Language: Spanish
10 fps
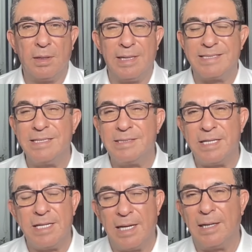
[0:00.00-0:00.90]
es
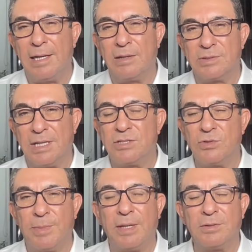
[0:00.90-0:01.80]
enseñarle a los seres
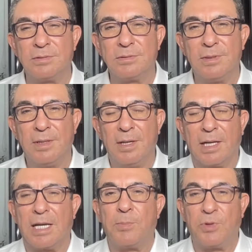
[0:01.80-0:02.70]
humanos
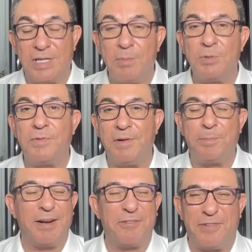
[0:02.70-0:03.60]
que podríamos vivir
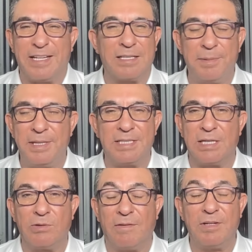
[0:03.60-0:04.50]
perfectamente
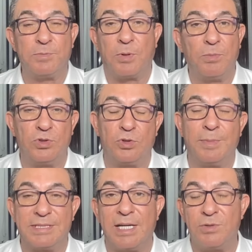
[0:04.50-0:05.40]
saludables por muchos
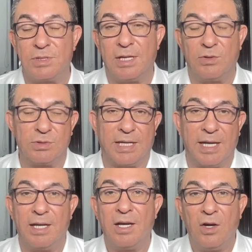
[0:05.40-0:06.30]
más años de los
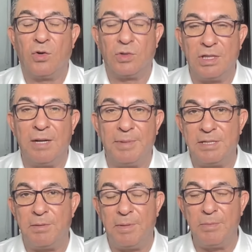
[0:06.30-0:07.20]
que
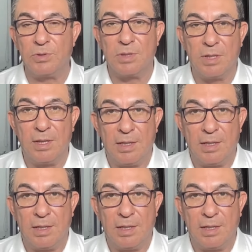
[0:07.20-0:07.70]
ordinariamente vivimos.